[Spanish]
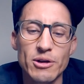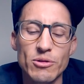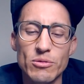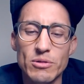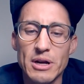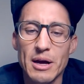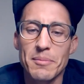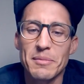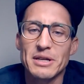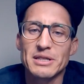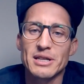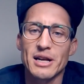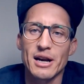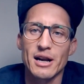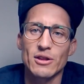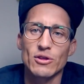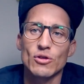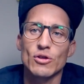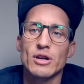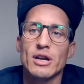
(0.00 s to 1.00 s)
en una mesa
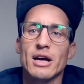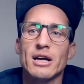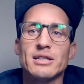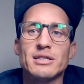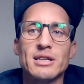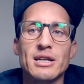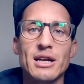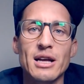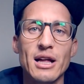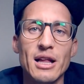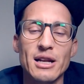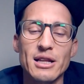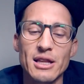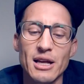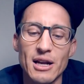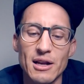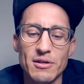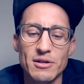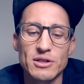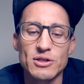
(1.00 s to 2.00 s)
ratona cerca del
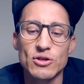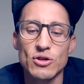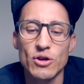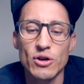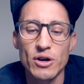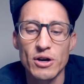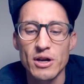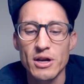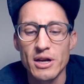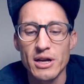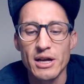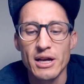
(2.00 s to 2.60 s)
televisor